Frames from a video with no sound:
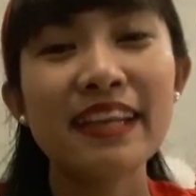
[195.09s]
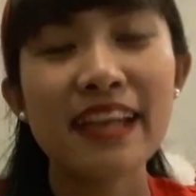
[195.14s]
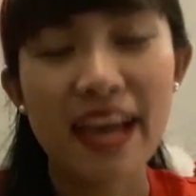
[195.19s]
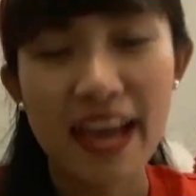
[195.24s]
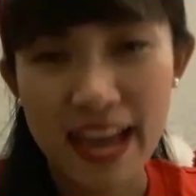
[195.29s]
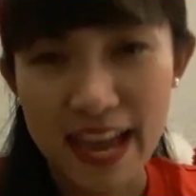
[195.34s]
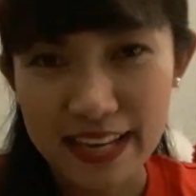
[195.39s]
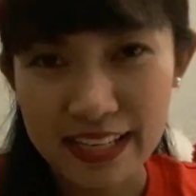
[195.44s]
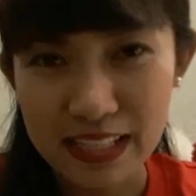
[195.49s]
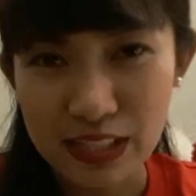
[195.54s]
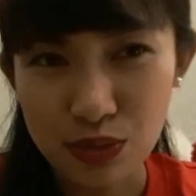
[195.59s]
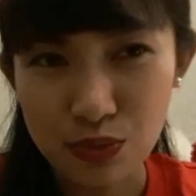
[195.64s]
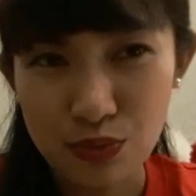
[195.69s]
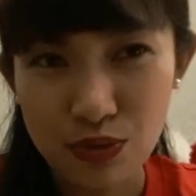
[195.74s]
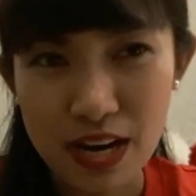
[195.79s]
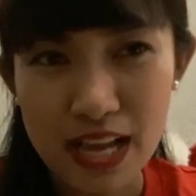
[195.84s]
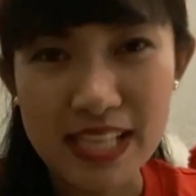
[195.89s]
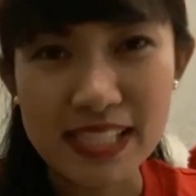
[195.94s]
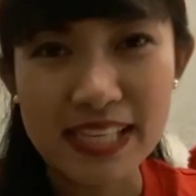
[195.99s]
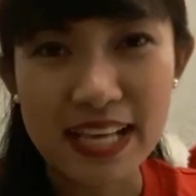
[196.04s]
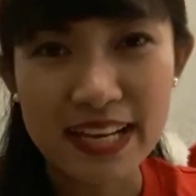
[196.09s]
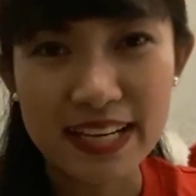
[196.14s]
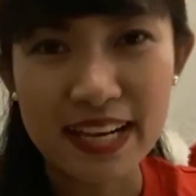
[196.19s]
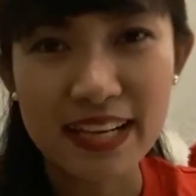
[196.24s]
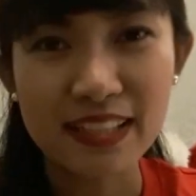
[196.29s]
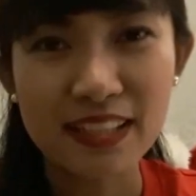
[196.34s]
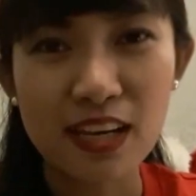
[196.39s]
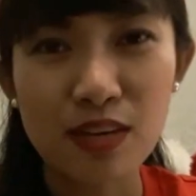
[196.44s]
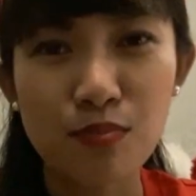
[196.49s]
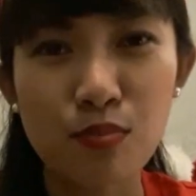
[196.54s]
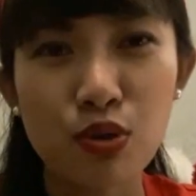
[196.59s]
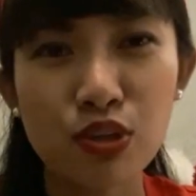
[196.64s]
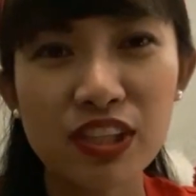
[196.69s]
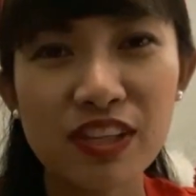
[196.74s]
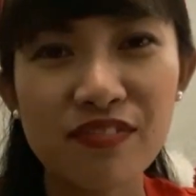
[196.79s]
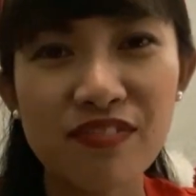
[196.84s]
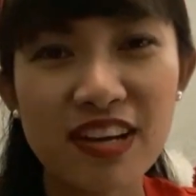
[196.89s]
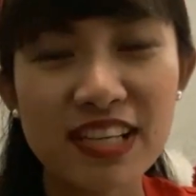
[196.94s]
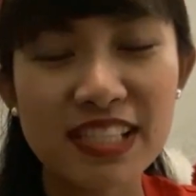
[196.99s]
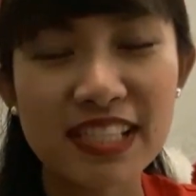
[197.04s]
Nah, itulah saran dan
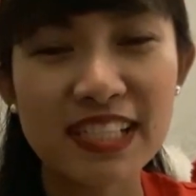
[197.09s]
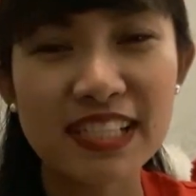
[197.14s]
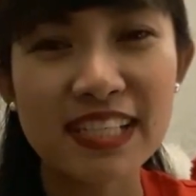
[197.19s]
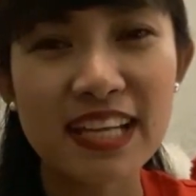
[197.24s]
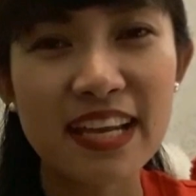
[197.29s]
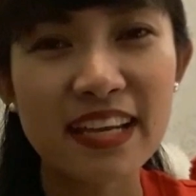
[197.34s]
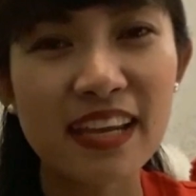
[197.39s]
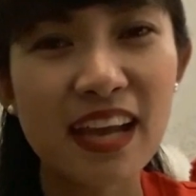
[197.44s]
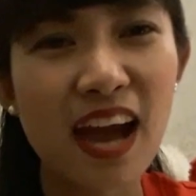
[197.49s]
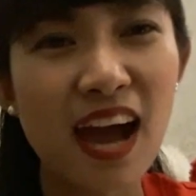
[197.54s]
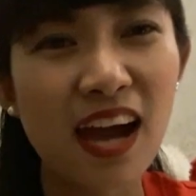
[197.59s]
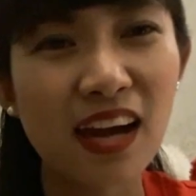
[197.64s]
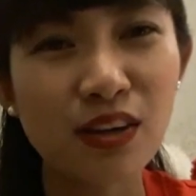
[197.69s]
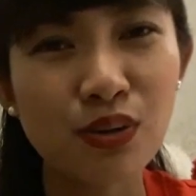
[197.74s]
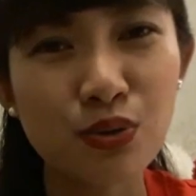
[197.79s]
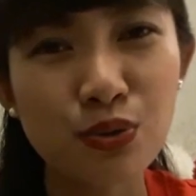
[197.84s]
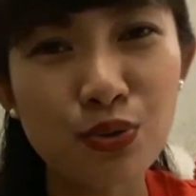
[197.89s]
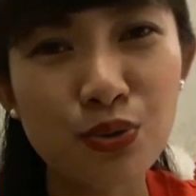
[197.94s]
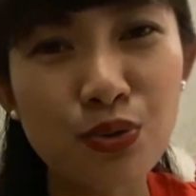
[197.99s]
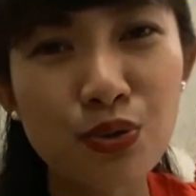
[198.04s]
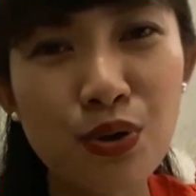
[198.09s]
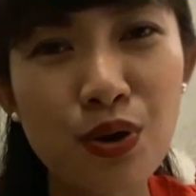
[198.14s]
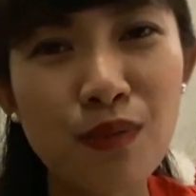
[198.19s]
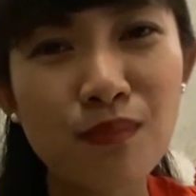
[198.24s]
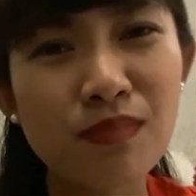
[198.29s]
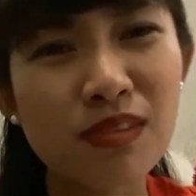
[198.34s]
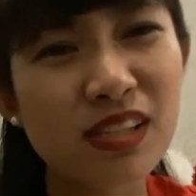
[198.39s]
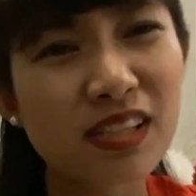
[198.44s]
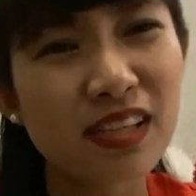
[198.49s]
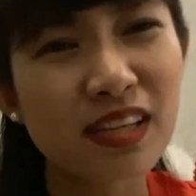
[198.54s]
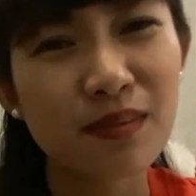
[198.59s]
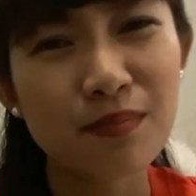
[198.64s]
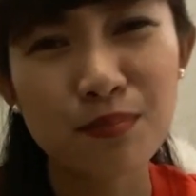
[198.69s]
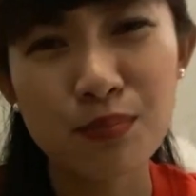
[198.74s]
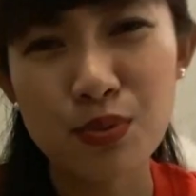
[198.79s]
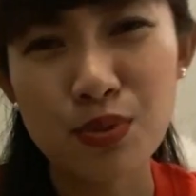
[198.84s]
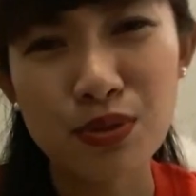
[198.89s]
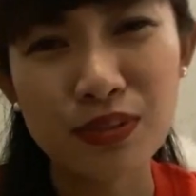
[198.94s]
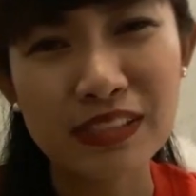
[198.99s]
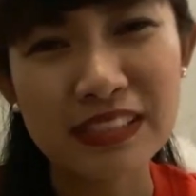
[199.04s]
motivasi dari aku
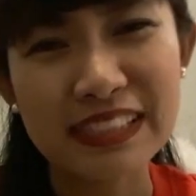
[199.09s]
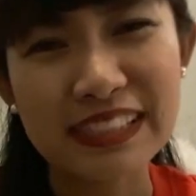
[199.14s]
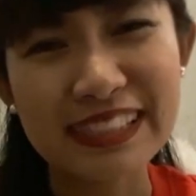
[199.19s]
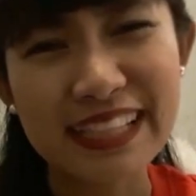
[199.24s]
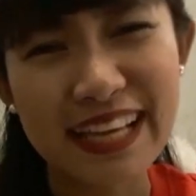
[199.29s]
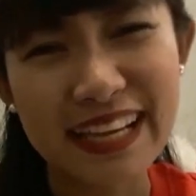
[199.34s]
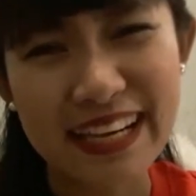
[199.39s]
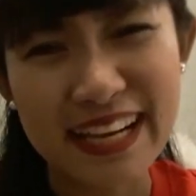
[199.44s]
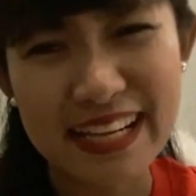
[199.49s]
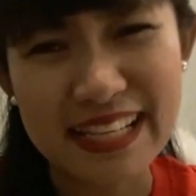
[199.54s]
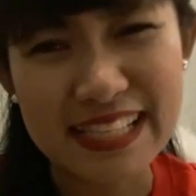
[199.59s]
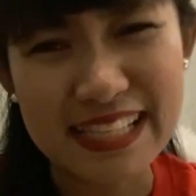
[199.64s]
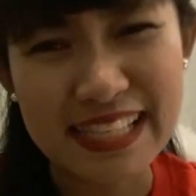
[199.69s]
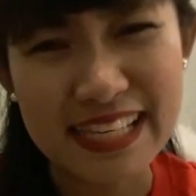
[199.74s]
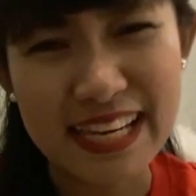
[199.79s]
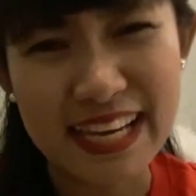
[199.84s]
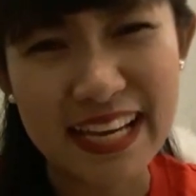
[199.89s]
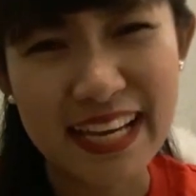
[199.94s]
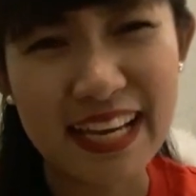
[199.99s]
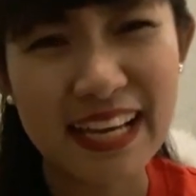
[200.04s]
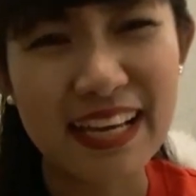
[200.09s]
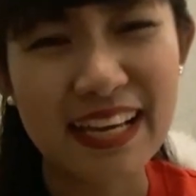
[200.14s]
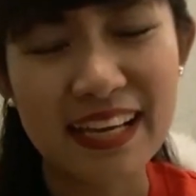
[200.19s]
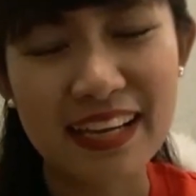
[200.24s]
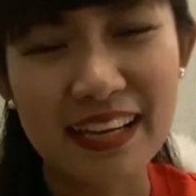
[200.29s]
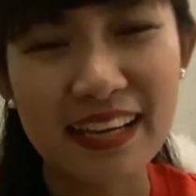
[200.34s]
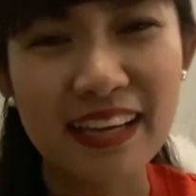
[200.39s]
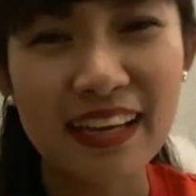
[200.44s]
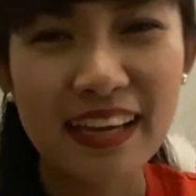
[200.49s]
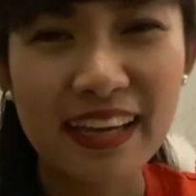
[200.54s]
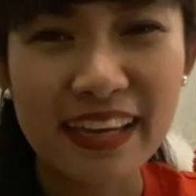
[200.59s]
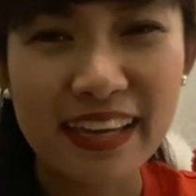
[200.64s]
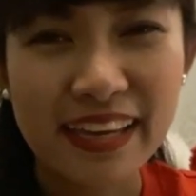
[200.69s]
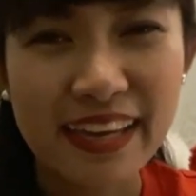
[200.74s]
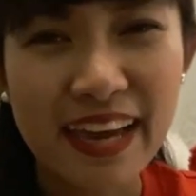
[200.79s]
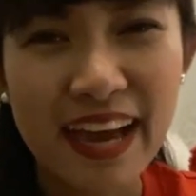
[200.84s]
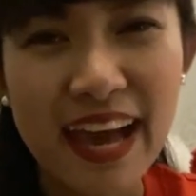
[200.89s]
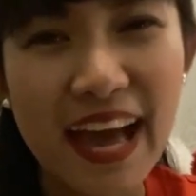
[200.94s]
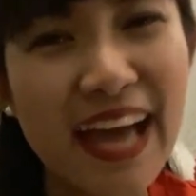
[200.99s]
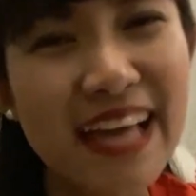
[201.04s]
meskipun sarannya
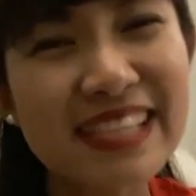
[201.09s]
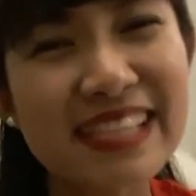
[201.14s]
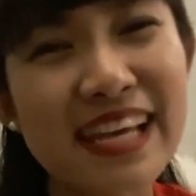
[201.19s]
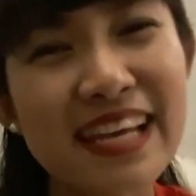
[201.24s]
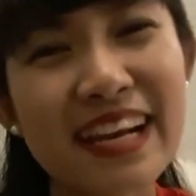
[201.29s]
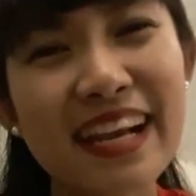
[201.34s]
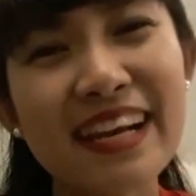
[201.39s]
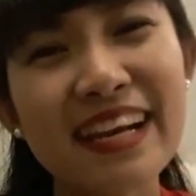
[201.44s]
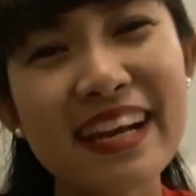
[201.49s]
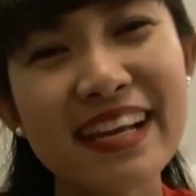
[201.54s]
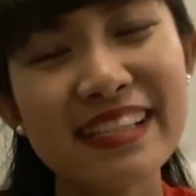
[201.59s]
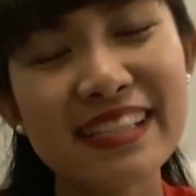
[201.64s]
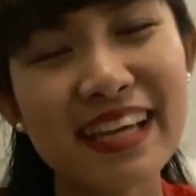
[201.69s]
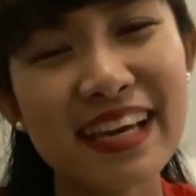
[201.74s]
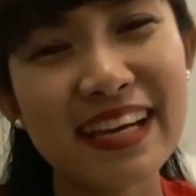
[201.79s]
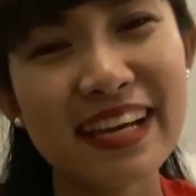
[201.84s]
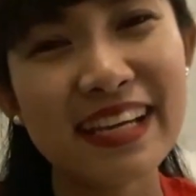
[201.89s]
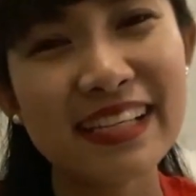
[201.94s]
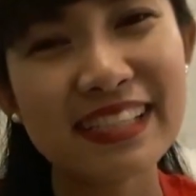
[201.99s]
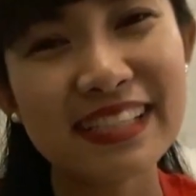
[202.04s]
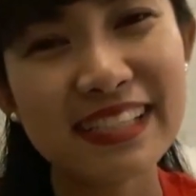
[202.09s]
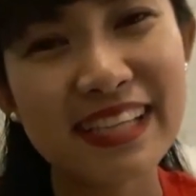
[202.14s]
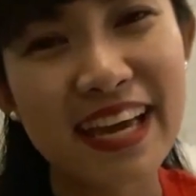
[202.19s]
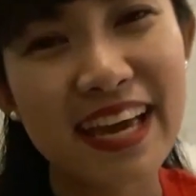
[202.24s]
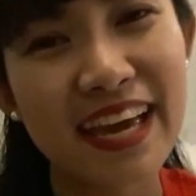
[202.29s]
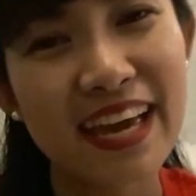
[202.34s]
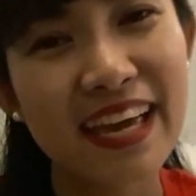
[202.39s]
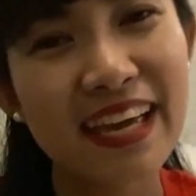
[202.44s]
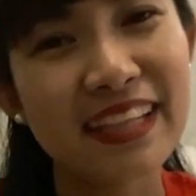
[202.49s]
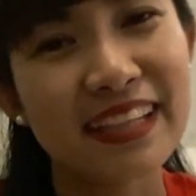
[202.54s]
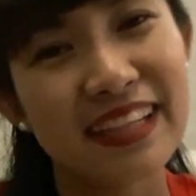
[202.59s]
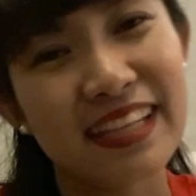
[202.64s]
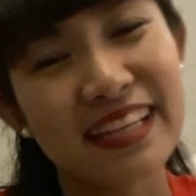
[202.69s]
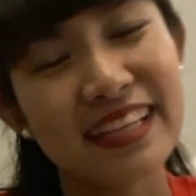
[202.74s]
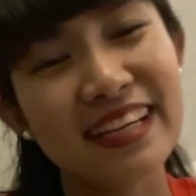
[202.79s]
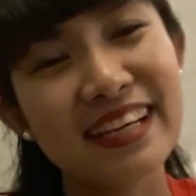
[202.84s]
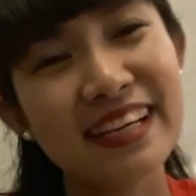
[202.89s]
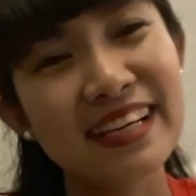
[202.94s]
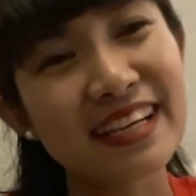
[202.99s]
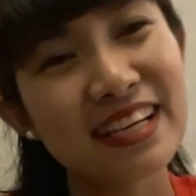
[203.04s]
ya saran receh-receh
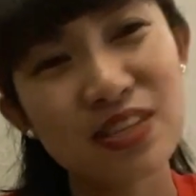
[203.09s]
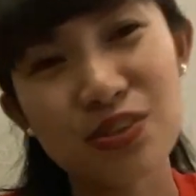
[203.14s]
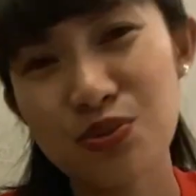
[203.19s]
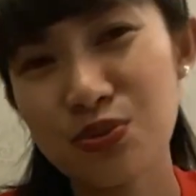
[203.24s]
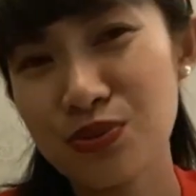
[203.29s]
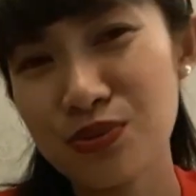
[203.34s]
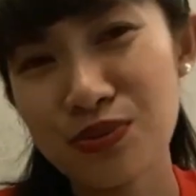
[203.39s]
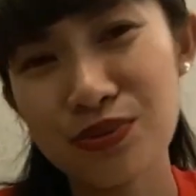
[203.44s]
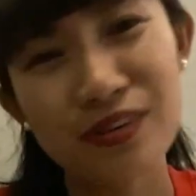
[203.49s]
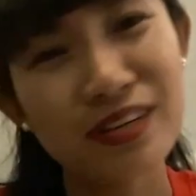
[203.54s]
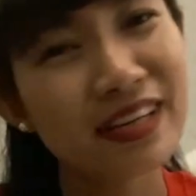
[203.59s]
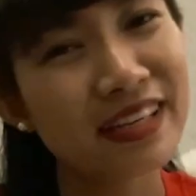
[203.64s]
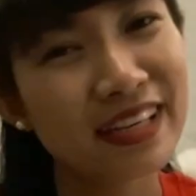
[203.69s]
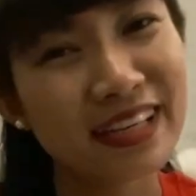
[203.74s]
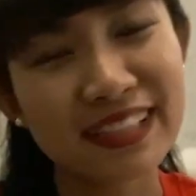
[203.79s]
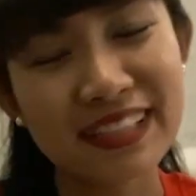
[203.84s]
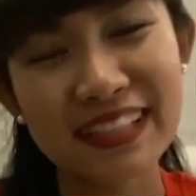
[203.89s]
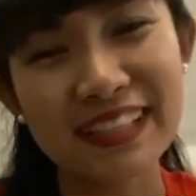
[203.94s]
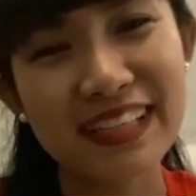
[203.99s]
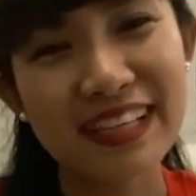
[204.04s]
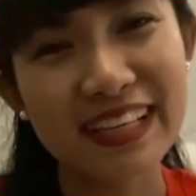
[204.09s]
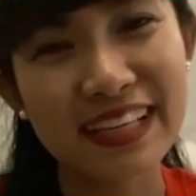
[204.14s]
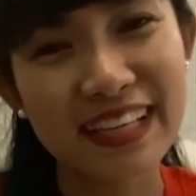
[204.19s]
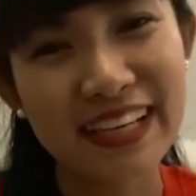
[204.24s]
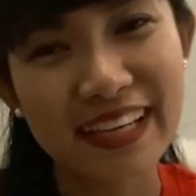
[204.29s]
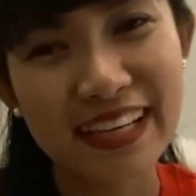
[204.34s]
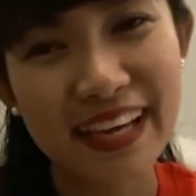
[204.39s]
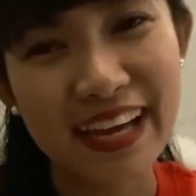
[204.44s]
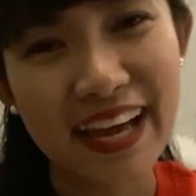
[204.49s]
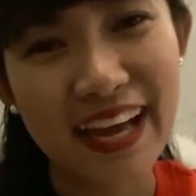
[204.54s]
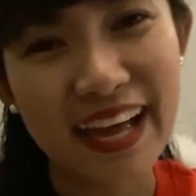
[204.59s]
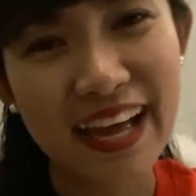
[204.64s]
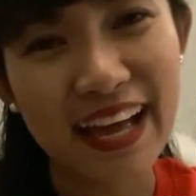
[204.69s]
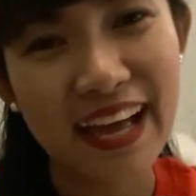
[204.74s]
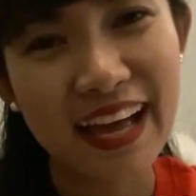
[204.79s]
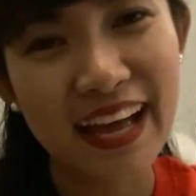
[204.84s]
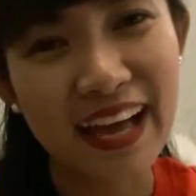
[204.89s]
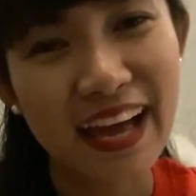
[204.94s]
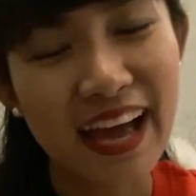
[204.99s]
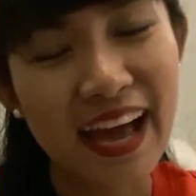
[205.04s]
didengar syukur nggak didengar
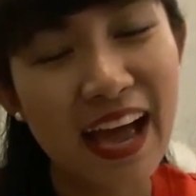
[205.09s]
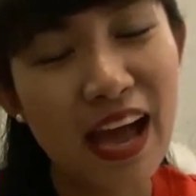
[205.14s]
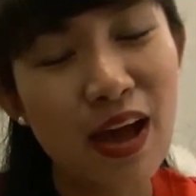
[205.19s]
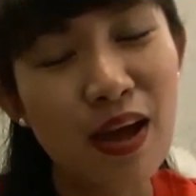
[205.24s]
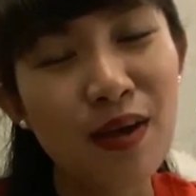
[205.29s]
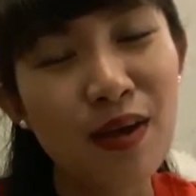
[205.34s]
ya